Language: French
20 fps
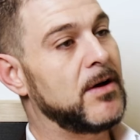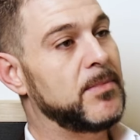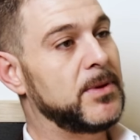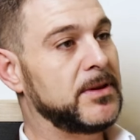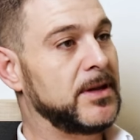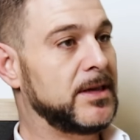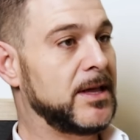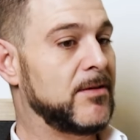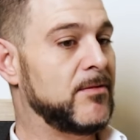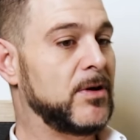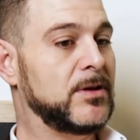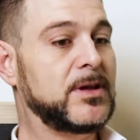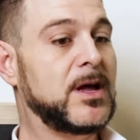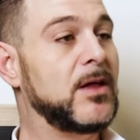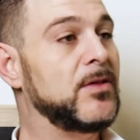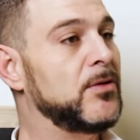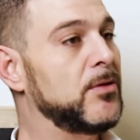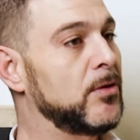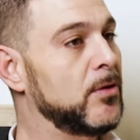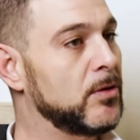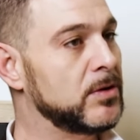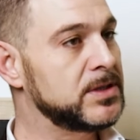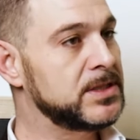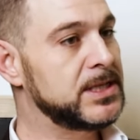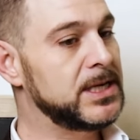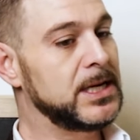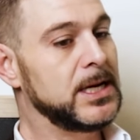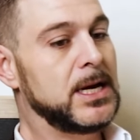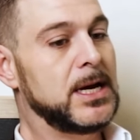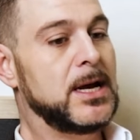peut-être avoir 32
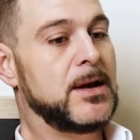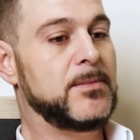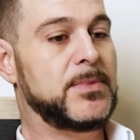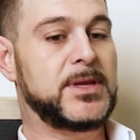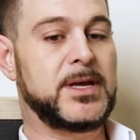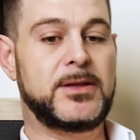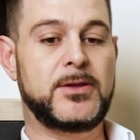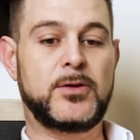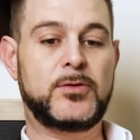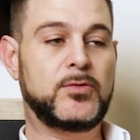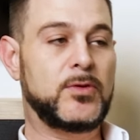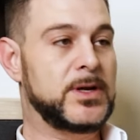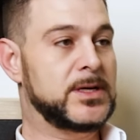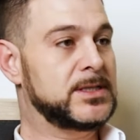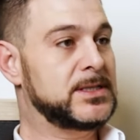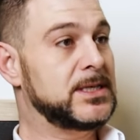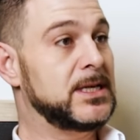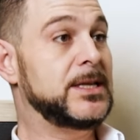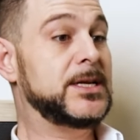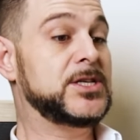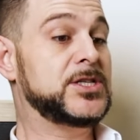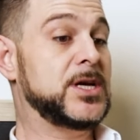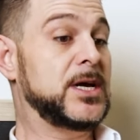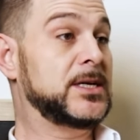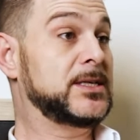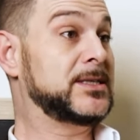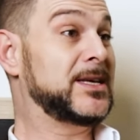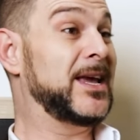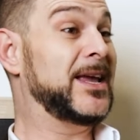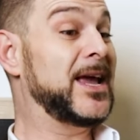courtiers, peut-être de tous les styles, des gens
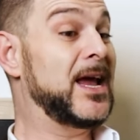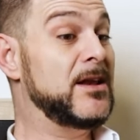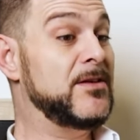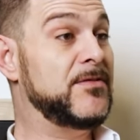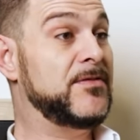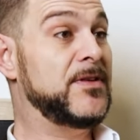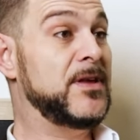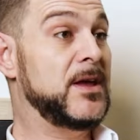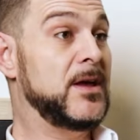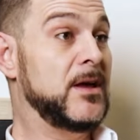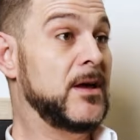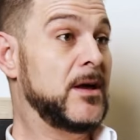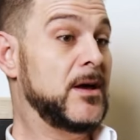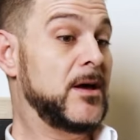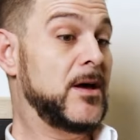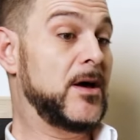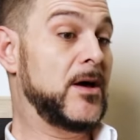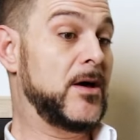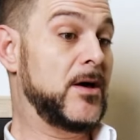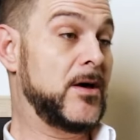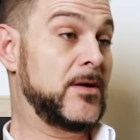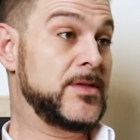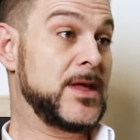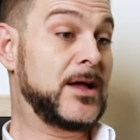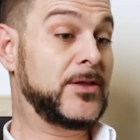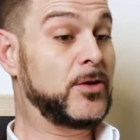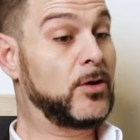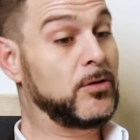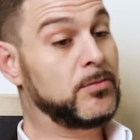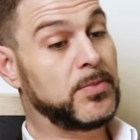qui seraient qualifiés euh,
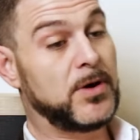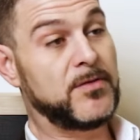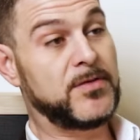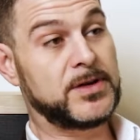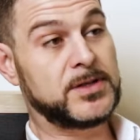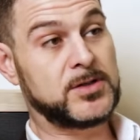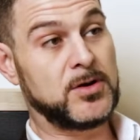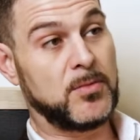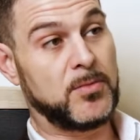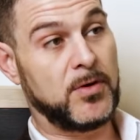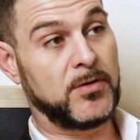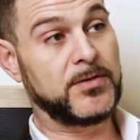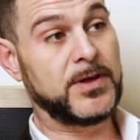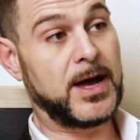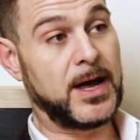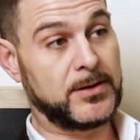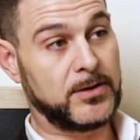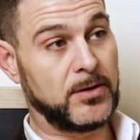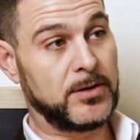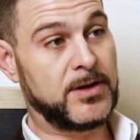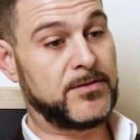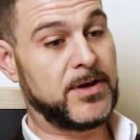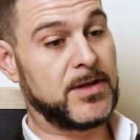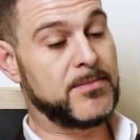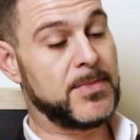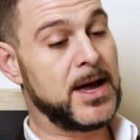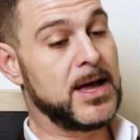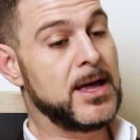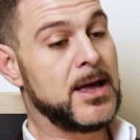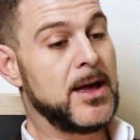dans d'autres professions pour venir à ton
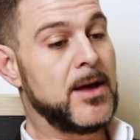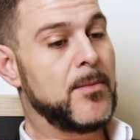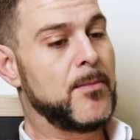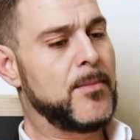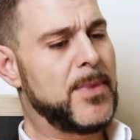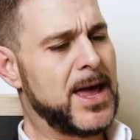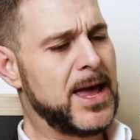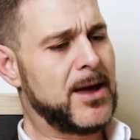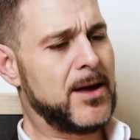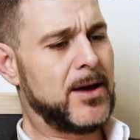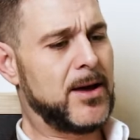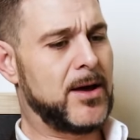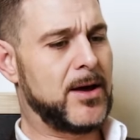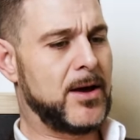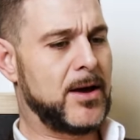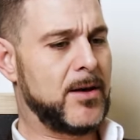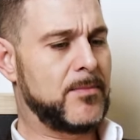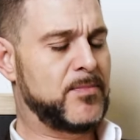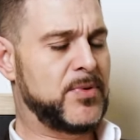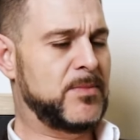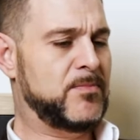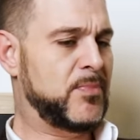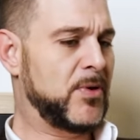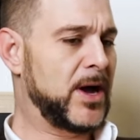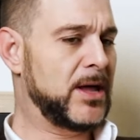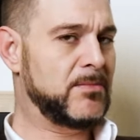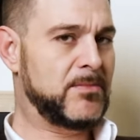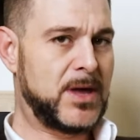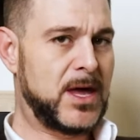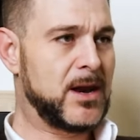événement. Mais, euh, puis pour
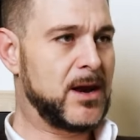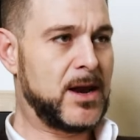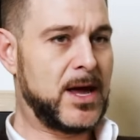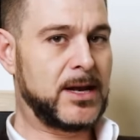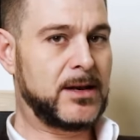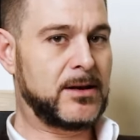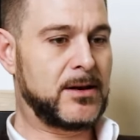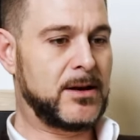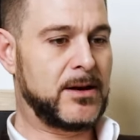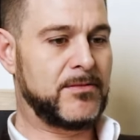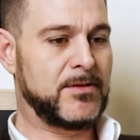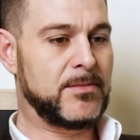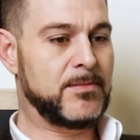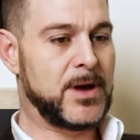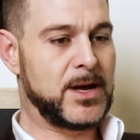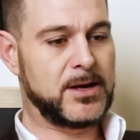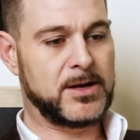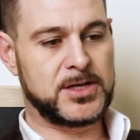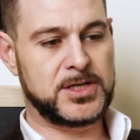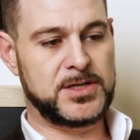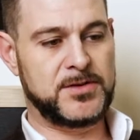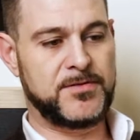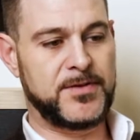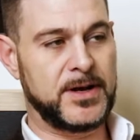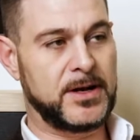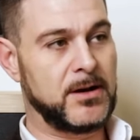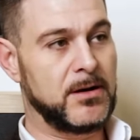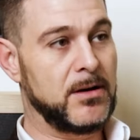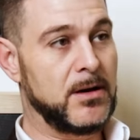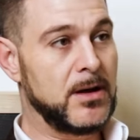être bien honnête, l'événement que j'ai
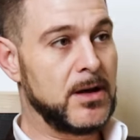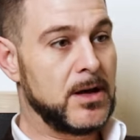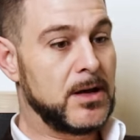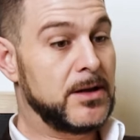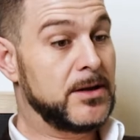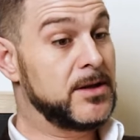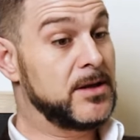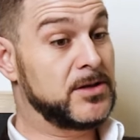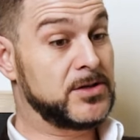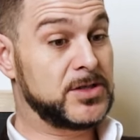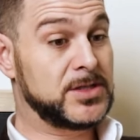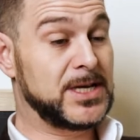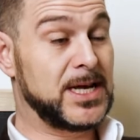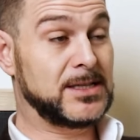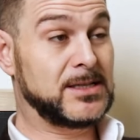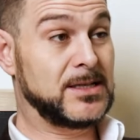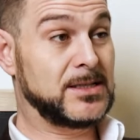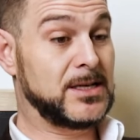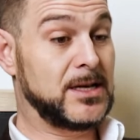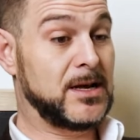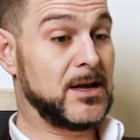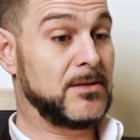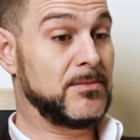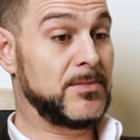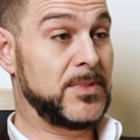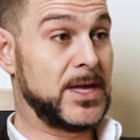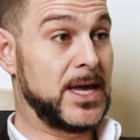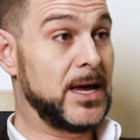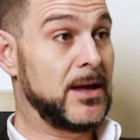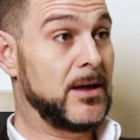fait là, il y a juste 450
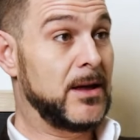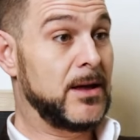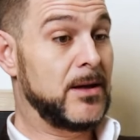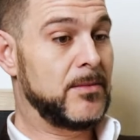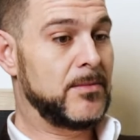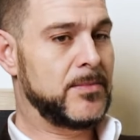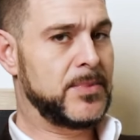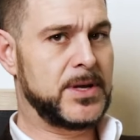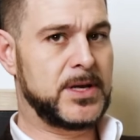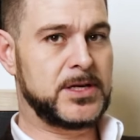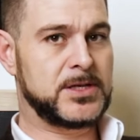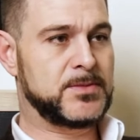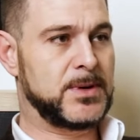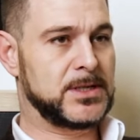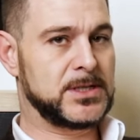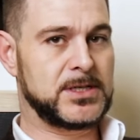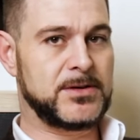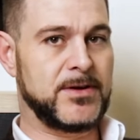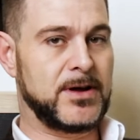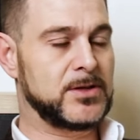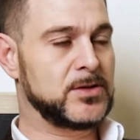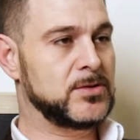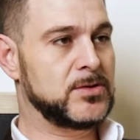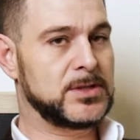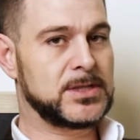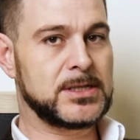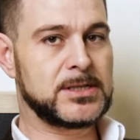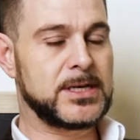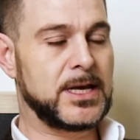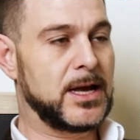billets. Puis je pense que je l'ai vendu
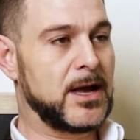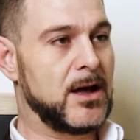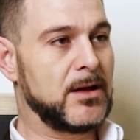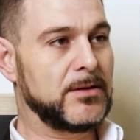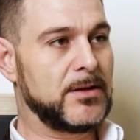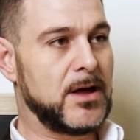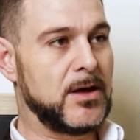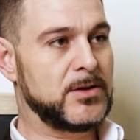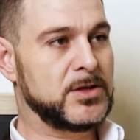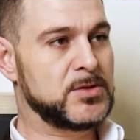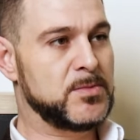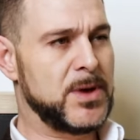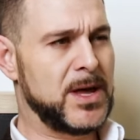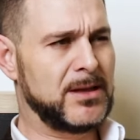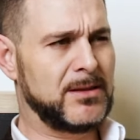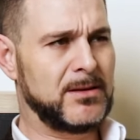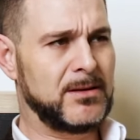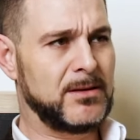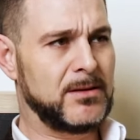250 dans une semaine.